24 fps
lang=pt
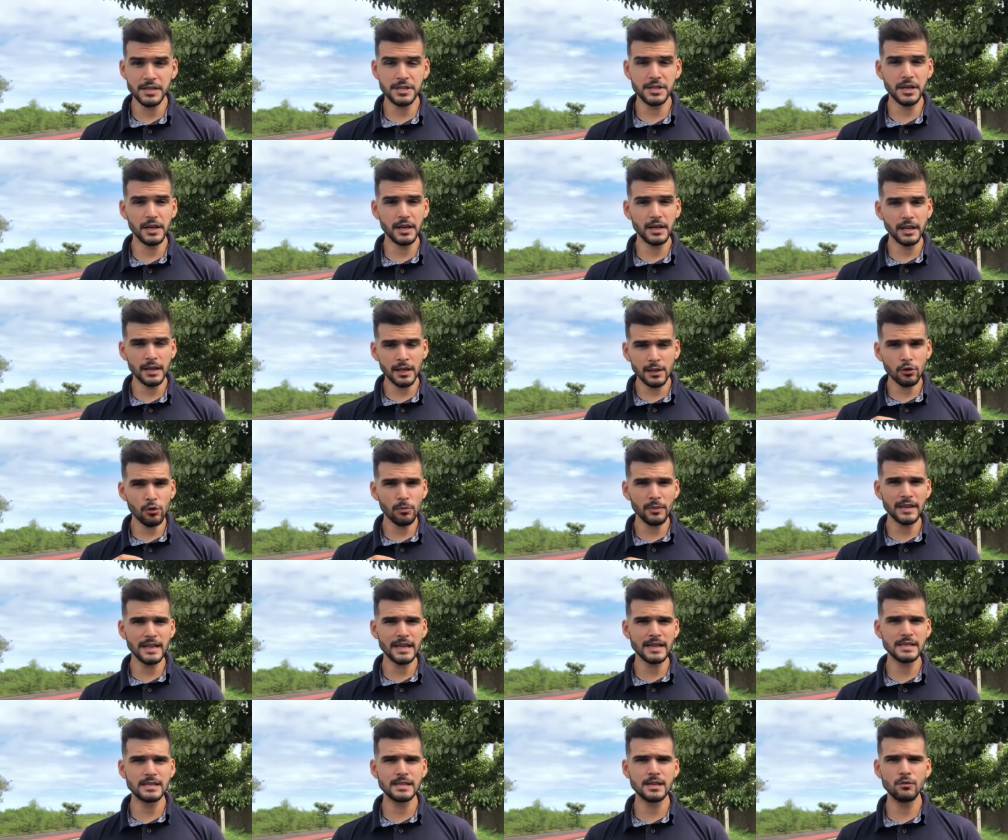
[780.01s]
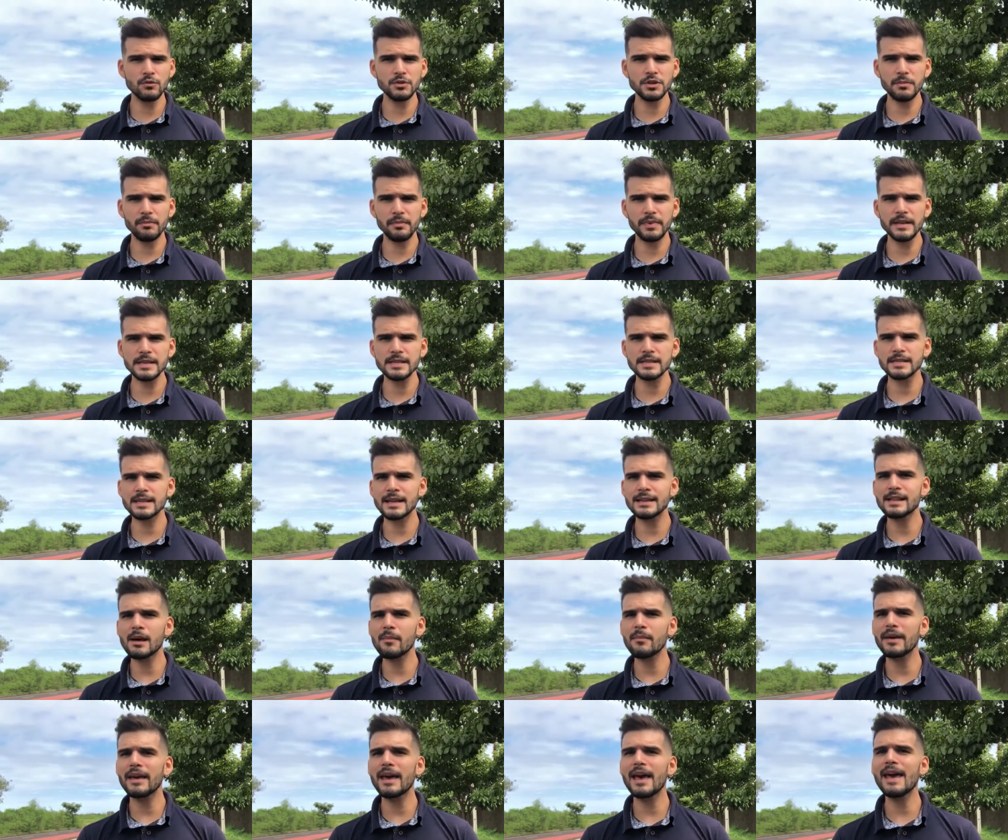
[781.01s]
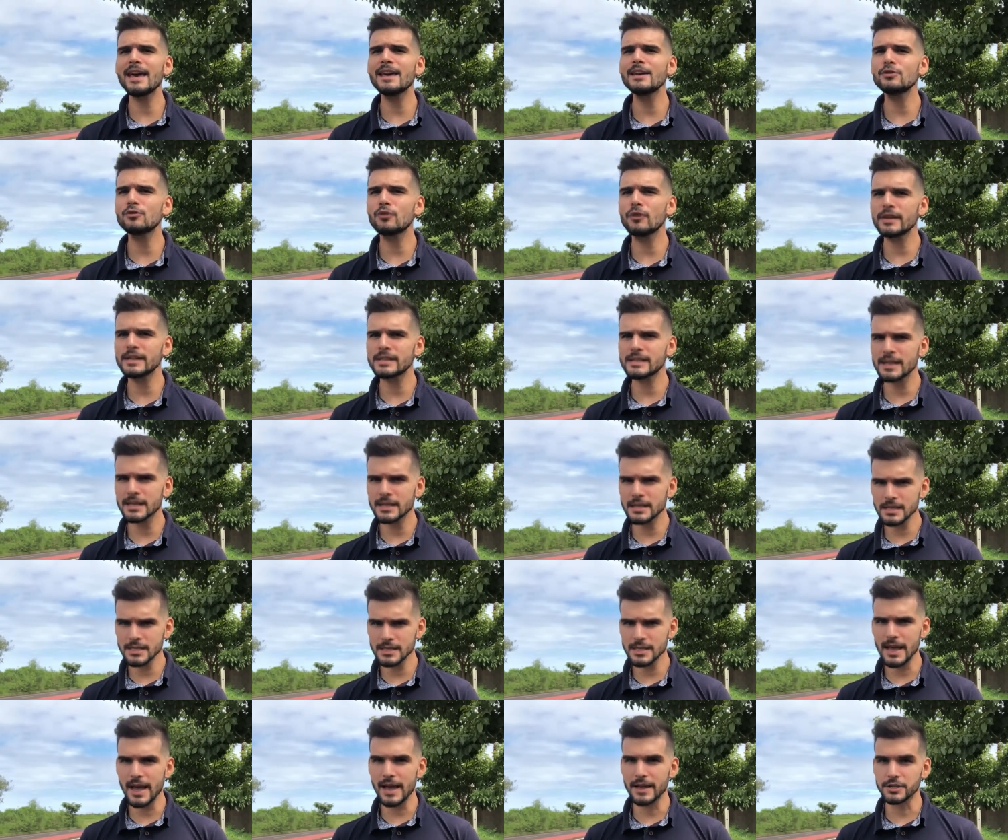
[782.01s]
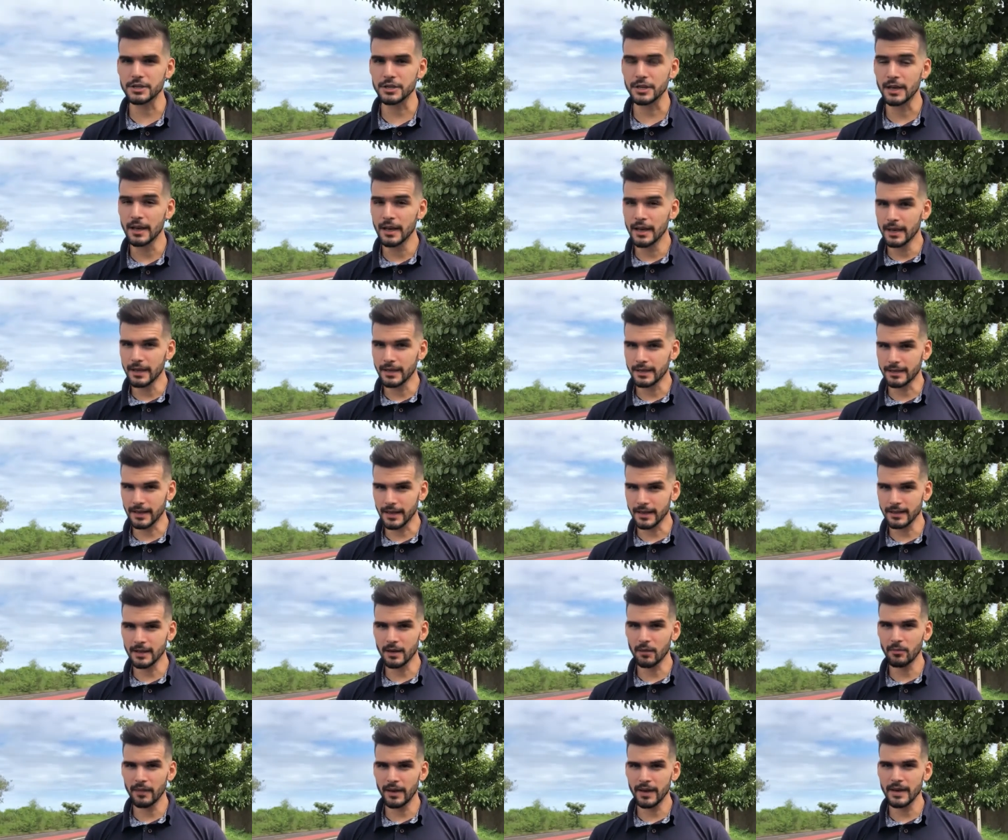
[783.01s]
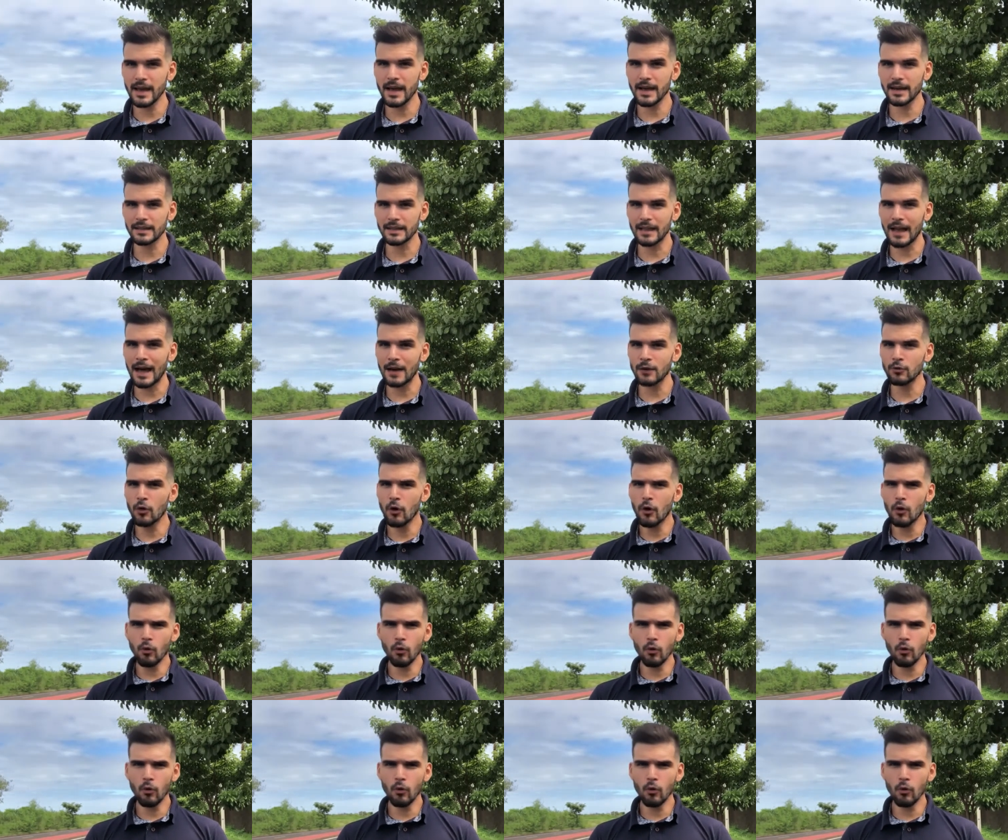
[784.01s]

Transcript: de iluminação de pista pista da BR-277. E tem também, é claro,